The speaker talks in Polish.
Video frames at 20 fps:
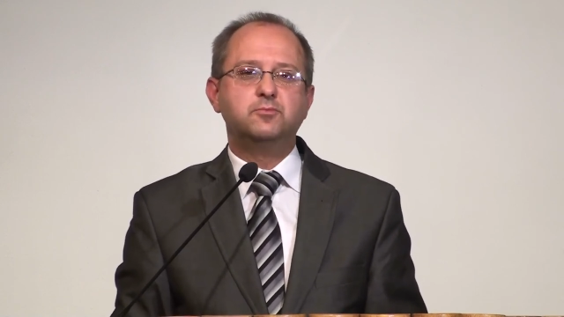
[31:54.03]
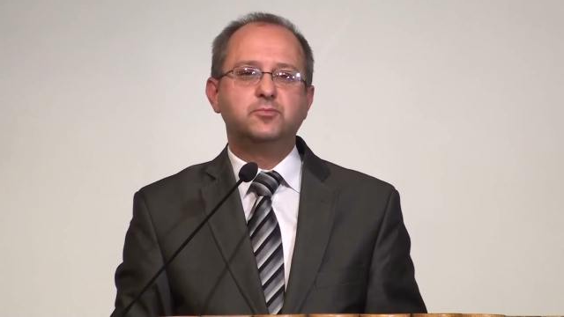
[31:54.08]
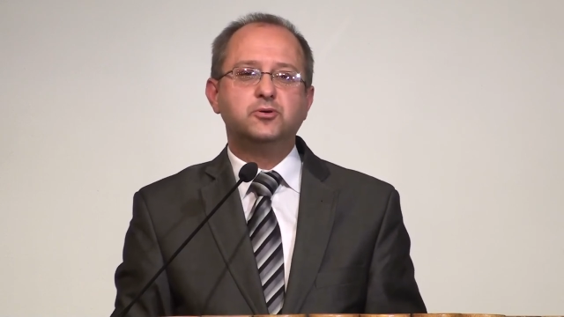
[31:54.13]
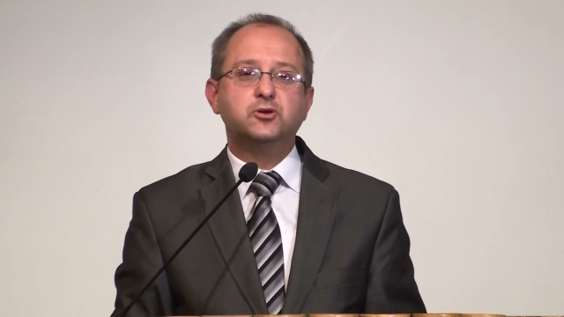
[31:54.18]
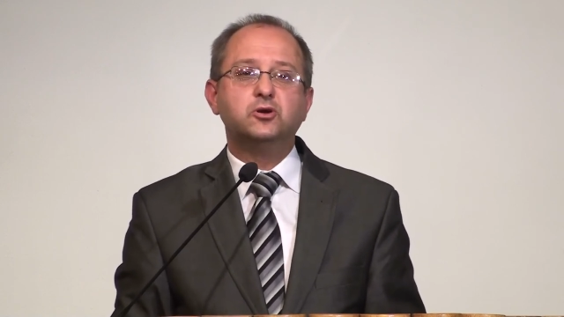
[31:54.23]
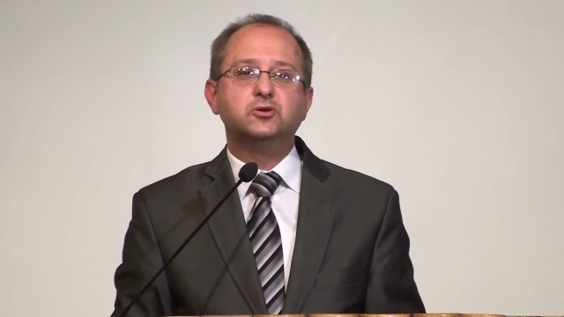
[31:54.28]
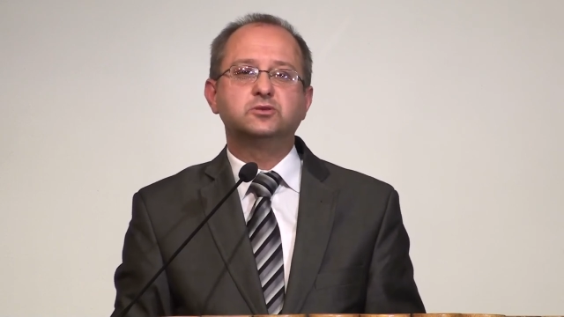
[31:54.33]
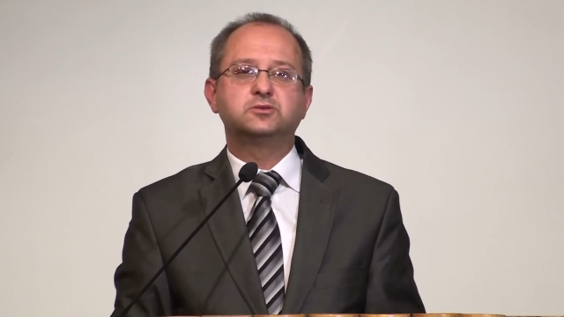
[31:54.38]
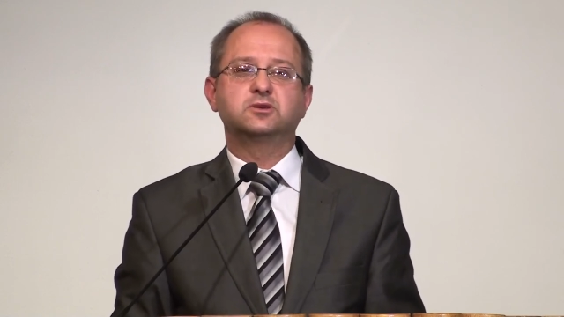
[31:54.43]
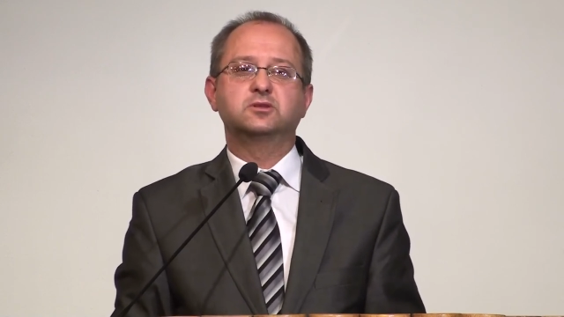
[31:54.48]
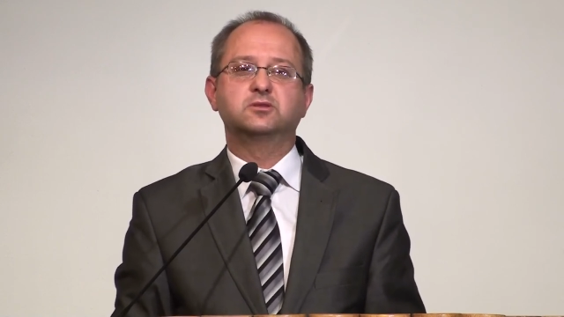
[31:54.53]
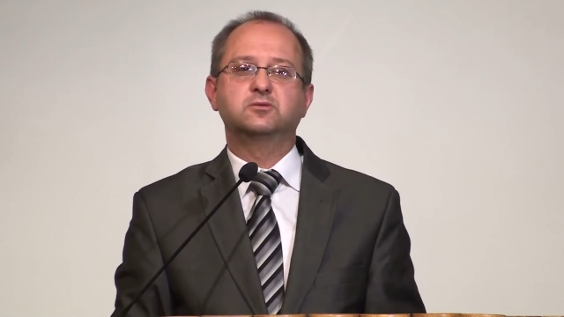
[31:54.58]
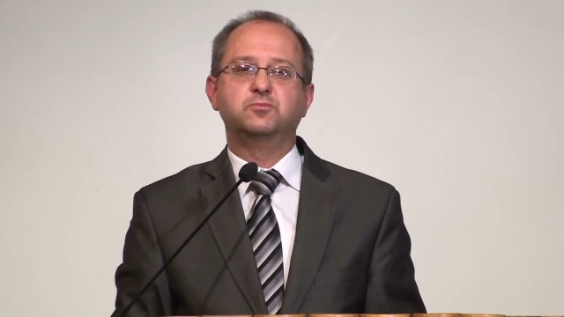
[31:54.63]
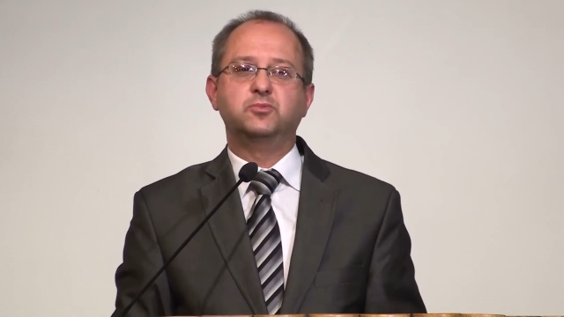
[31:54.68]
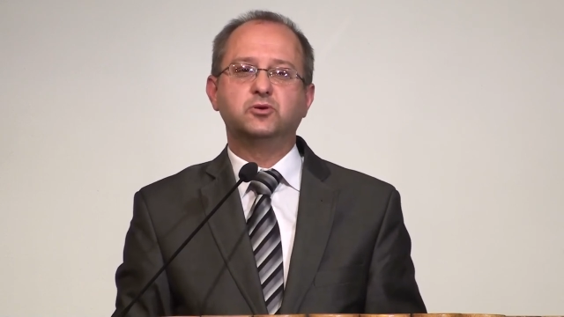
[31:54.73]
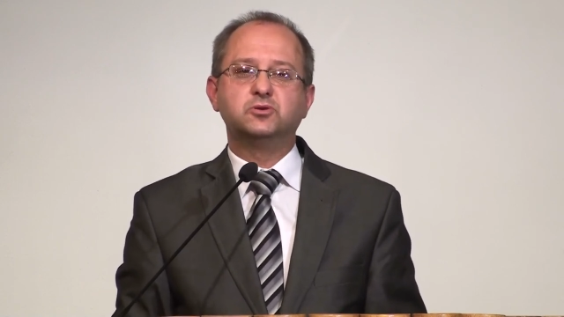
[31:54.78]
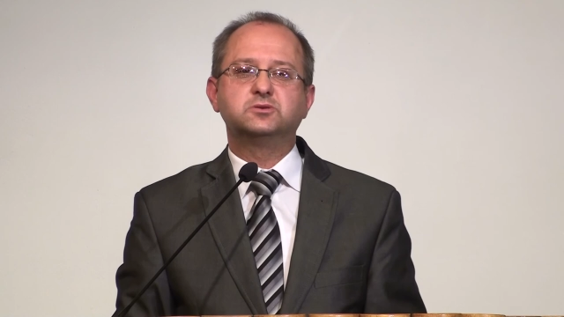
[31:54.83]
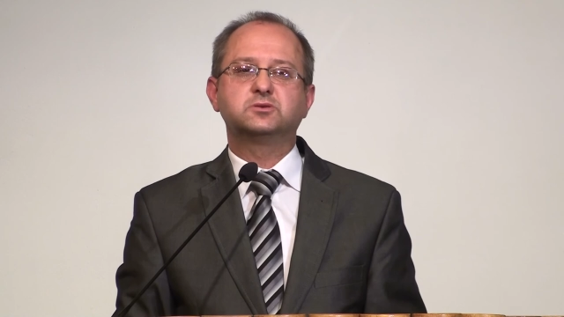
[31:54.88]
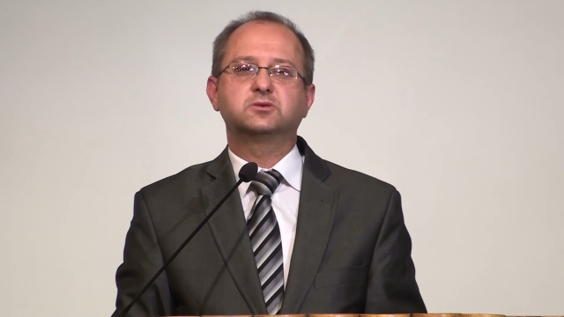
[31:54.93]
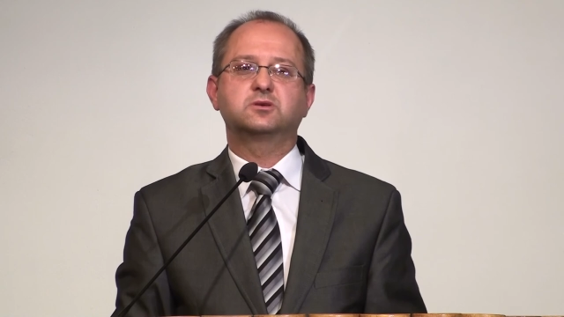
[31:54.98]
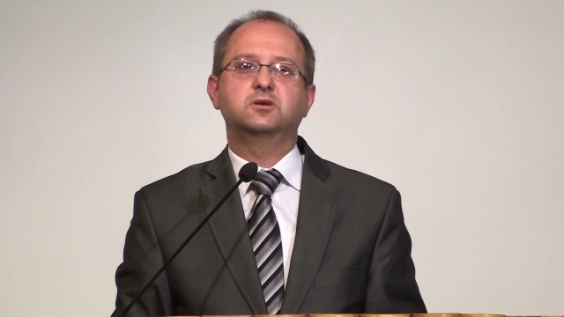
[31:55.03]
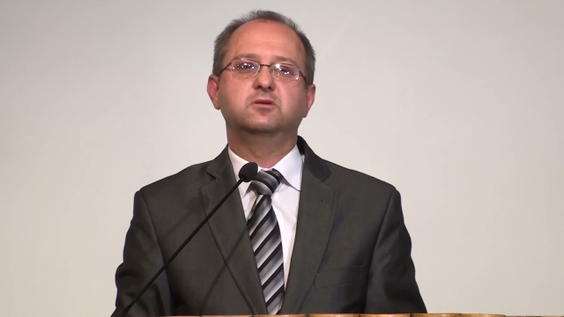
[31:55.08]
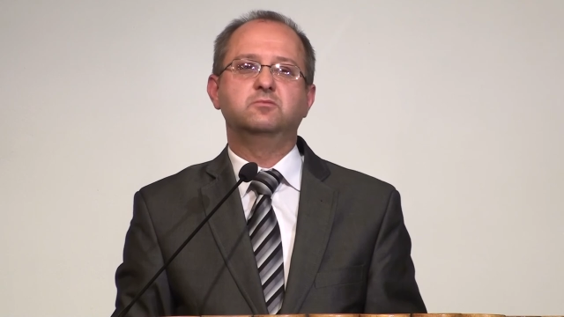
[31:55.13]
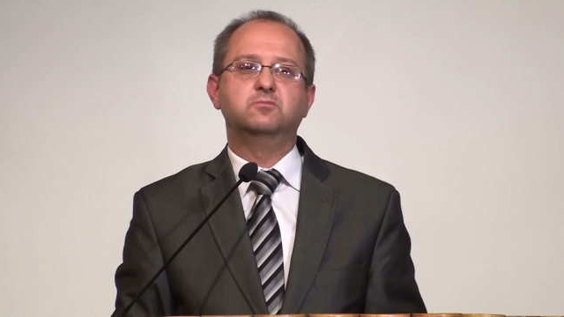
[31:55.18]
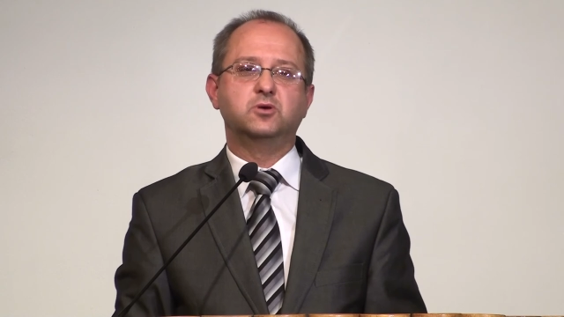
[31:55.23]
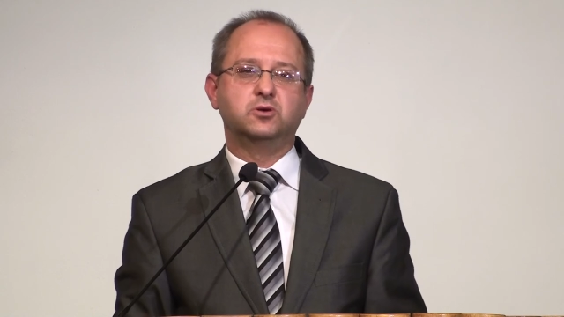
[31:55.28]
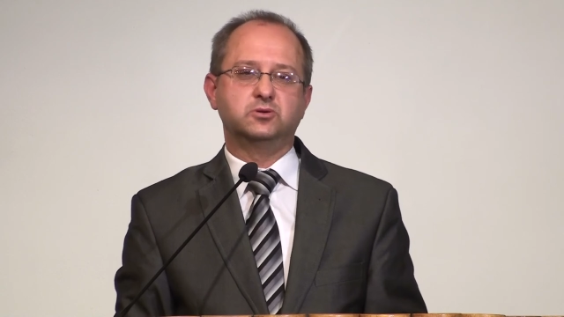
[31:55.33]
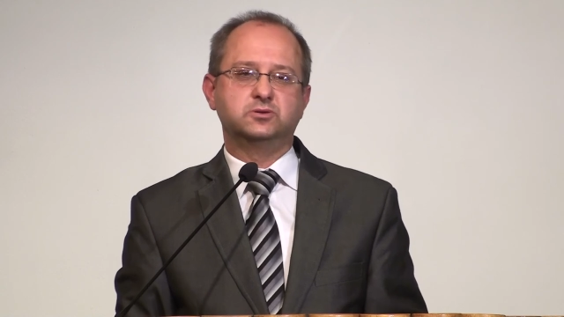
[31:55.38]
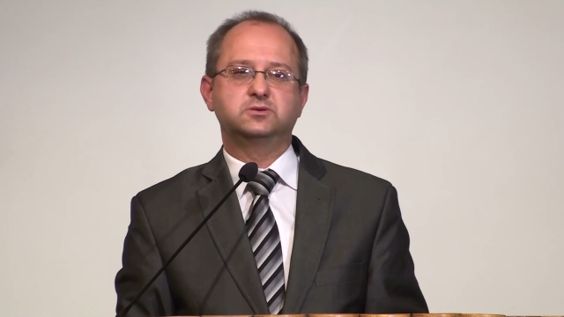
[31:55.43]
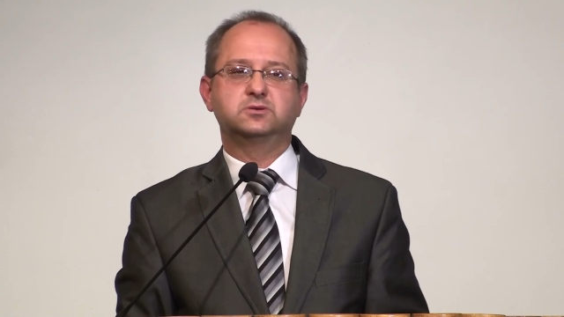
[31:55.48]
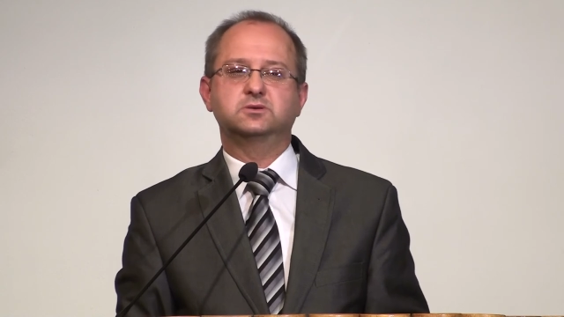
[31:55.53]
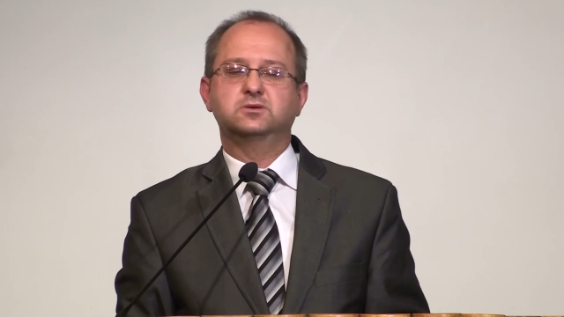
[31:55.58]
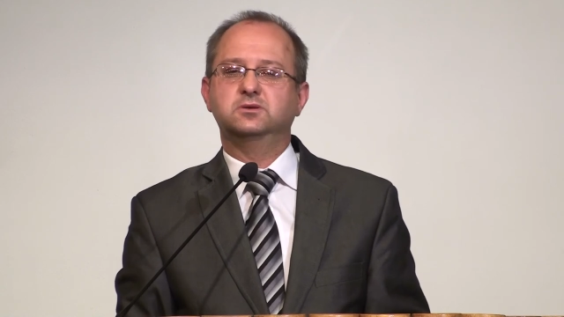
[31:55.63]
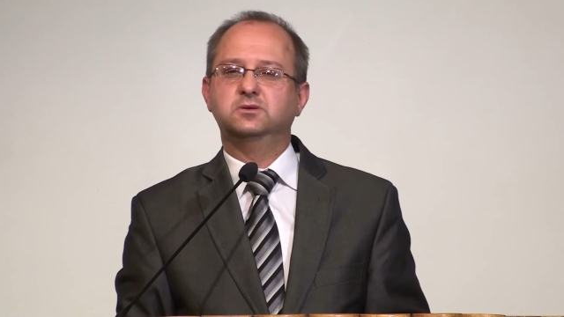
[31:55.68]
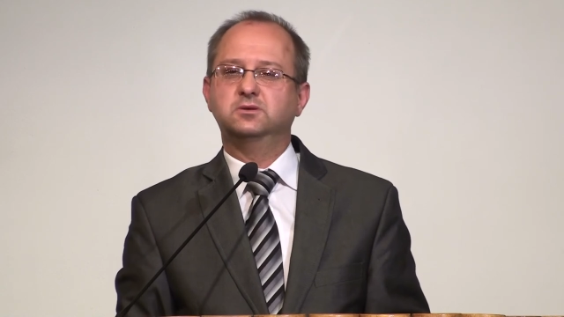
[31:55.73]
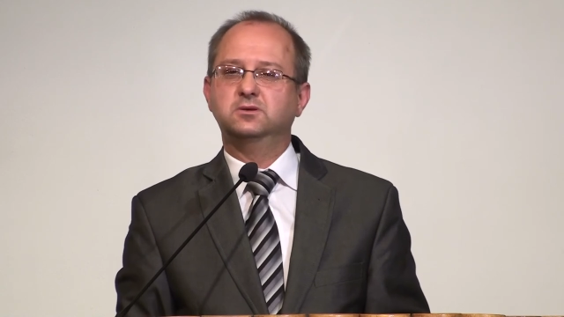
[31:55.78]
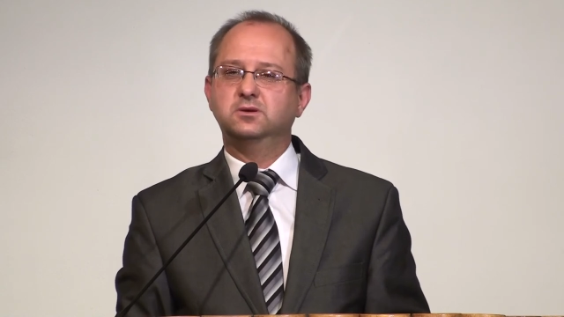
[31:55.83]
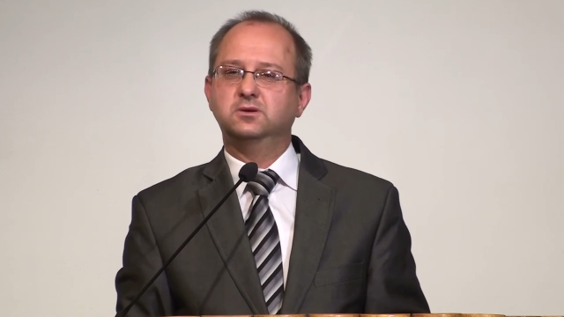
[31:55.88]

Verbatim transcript: 5% boskiej mocy,